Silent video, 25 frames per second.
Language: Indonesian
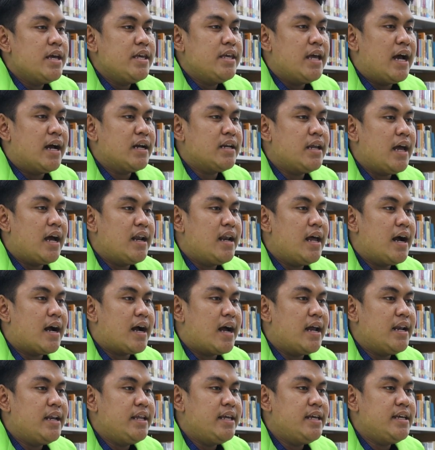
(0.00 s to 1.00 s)
yang
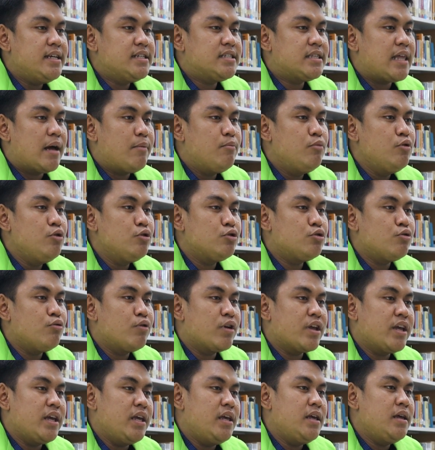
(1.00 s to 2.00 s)
diadakan di Istanbul,
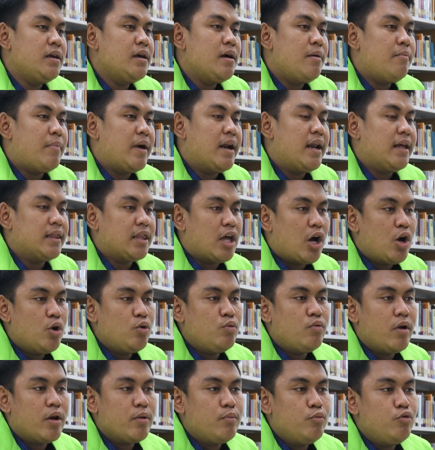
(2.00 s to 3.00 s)
Turki pada
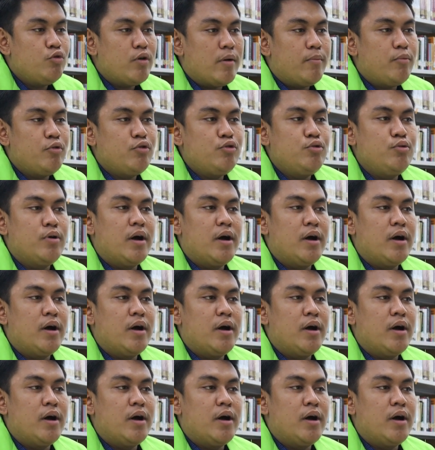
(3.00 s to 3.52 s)
tahun 2022.